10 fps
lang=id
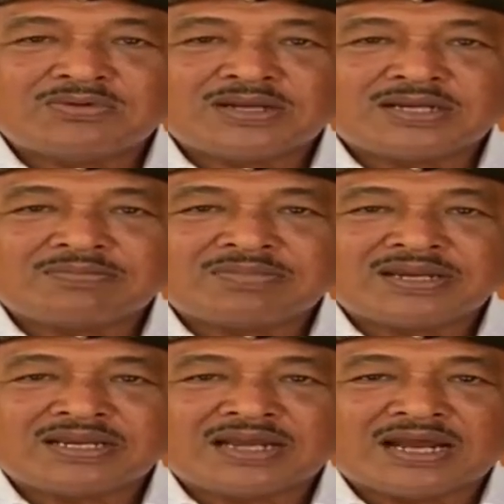wonten
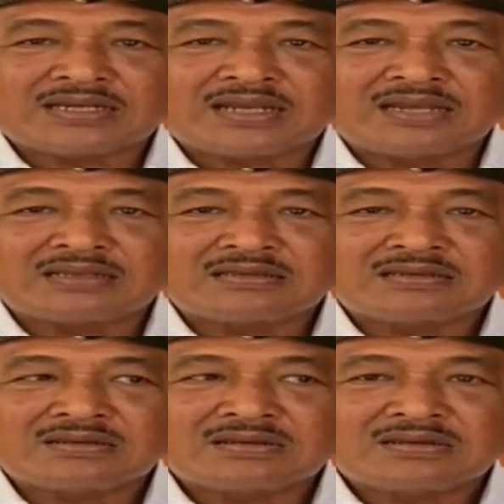peningkatan
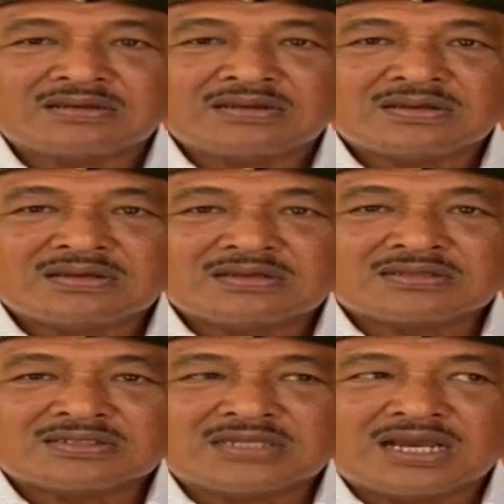
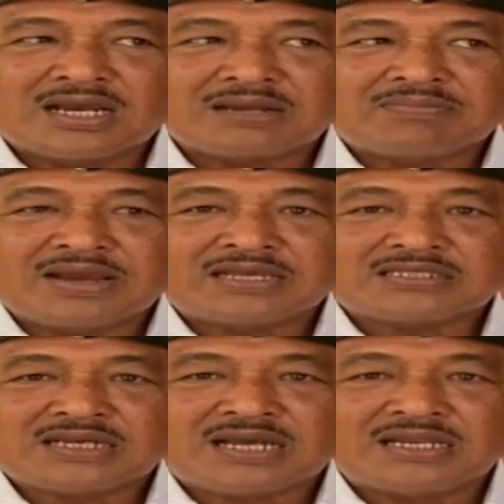sangat baik
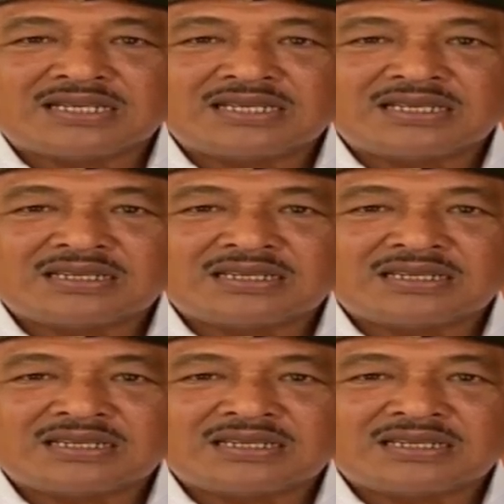sekali,